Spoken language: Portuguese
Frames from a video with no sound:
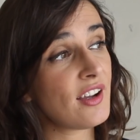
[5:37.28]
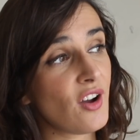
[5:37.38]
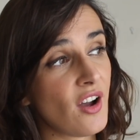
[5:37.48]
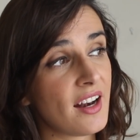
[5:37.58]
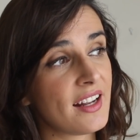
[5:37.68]

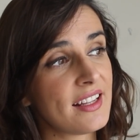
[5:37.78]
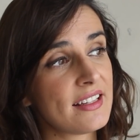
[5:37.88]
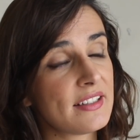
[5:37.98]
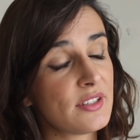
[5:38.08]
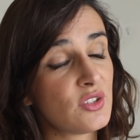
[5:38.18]

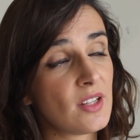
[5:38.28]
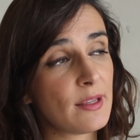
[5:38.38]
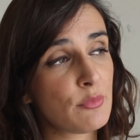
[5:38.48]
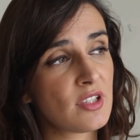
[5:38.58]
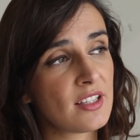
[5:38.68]
Agora,
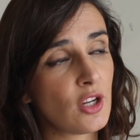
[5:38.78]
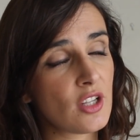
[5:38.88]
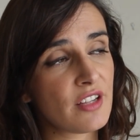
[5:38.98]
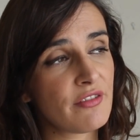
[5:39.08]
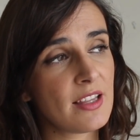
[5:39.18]
80% da
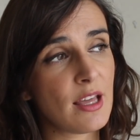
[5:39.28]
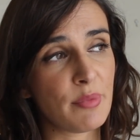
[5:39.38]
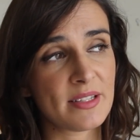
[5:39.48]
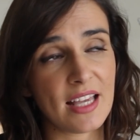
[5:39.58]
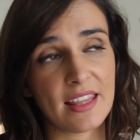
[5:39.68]
nossa vida é
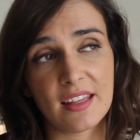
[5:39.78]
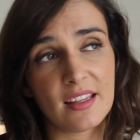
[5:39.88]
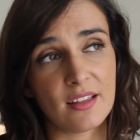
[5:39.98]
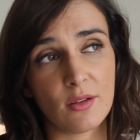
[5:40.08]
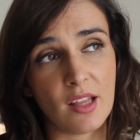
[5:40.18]

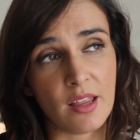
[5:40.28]
passada ao